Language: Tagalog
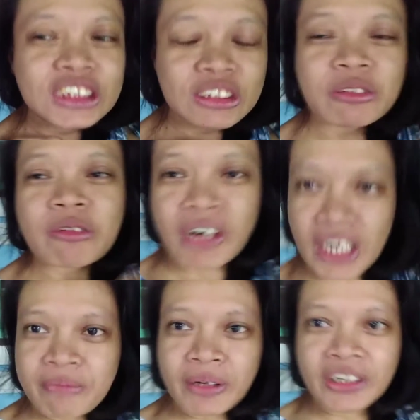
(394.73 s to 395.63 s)
so
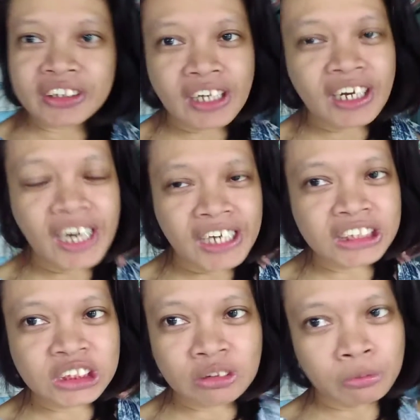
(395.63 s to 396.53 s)
babayad pa gid ka guys
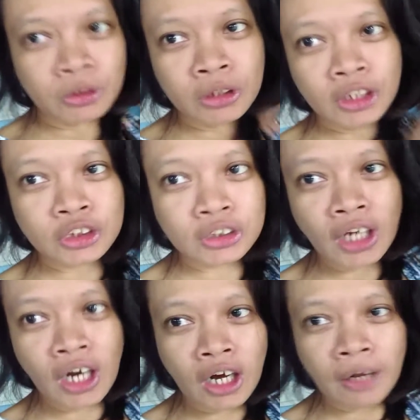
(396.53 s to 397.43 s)
so muna
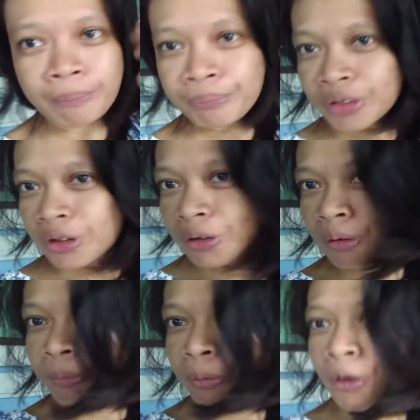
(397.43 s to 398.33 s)
siya
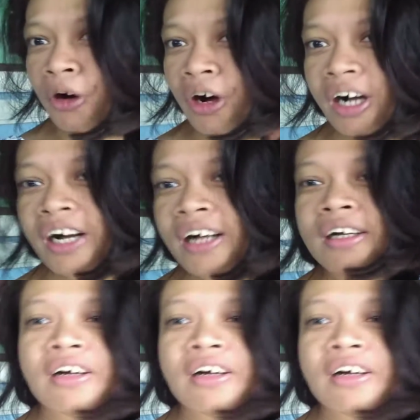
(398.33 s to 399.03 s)
kung buhok